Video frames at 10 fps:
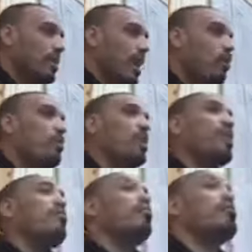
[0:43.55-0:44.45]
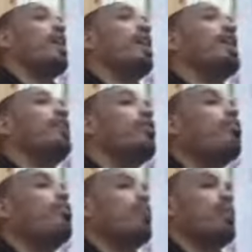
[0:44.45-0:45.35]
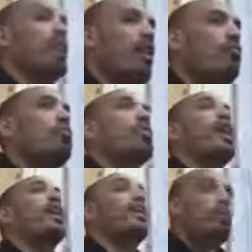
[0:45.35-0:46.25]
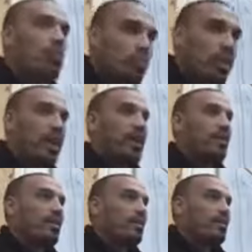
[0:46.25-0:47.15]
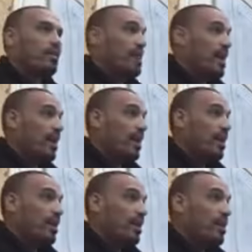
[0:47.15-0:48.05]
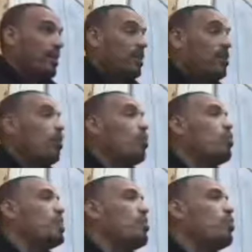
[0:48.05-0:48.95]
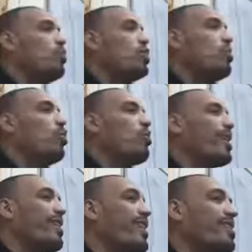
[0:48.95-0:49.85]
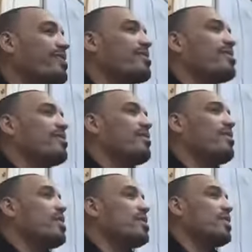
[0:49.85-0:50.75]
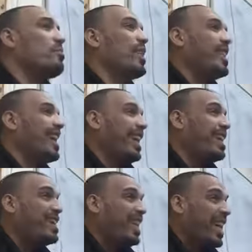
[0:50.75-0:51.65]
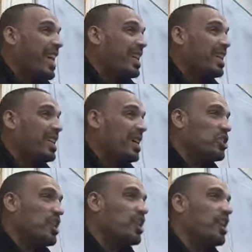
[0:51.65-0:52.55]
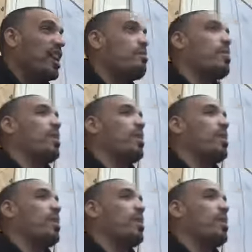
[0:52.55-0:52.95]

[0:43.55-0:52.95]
أو بك متعلق أو متعلق بك صح؟ يقوموا يسموه شبه جملة ناقص ناقص إيه؟ محتاج حتة تاني عشان يكمل